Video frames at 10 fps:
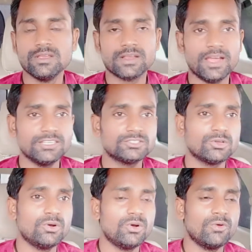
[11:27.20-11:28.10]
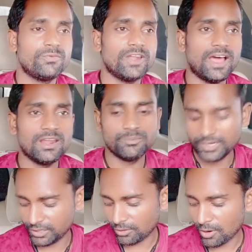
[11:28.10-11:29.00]
गाइस तो फिलहाल हमने
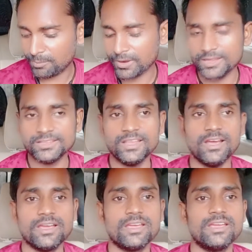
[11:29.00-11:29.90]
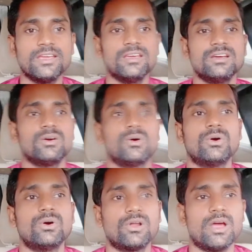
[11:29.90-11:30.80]
ड्रॉप कर दिया है
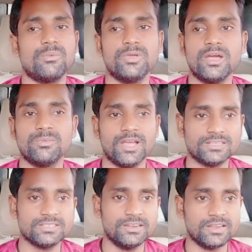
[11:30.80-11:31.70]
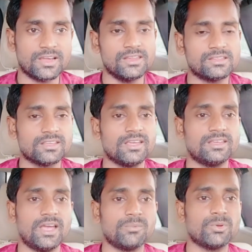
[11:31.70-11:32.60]
और अभी हम यहाँ से निकलते हैं
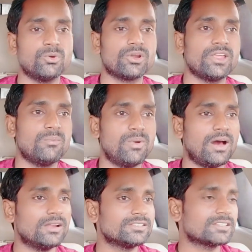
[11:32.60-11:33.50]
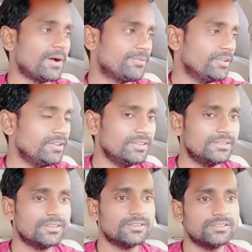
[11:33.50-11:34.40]
यहाँ पे हो रही है बारिश काफ़ी
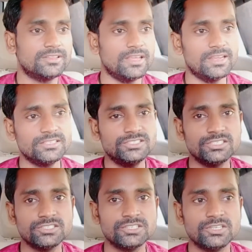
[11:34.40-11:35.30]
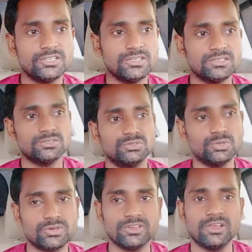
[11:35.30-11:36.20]
तेज
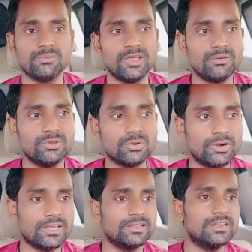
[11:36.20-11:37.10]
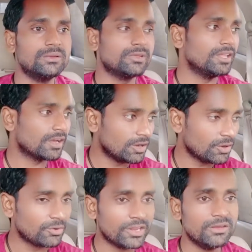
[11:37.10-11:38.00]
जो कि हमें अभी नोएडा दिल्ली में देखने
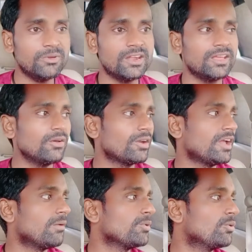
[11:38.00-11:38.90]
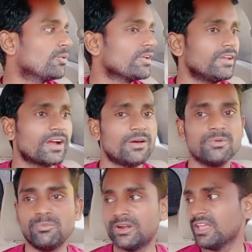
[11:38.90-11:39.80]
को नहीं मिल रही और यहाँ पे हो रही है काफ़ी
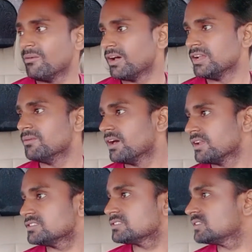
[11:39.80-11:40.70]
बढ़िया वाली बारिश